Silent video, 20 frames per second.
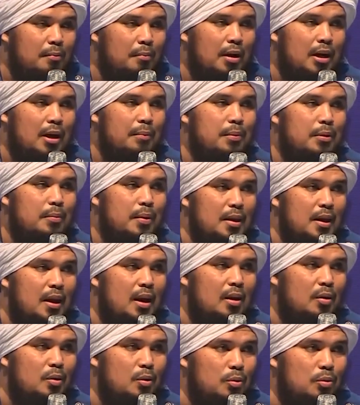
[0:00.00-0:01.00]
Maka
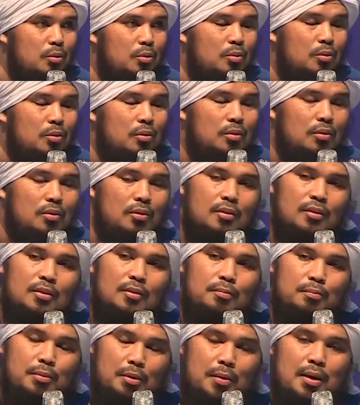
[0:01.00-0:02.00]
perbanyaklah guru,
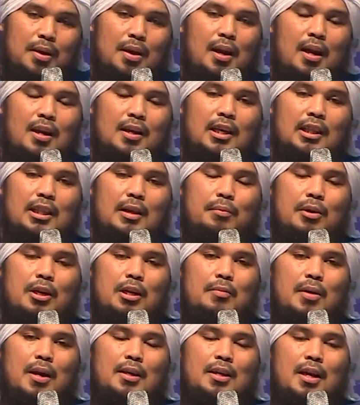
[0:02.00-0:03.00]
perbanyaklah kitab
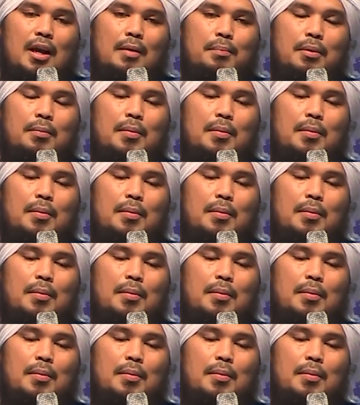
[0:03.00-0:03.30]
yang dibaca,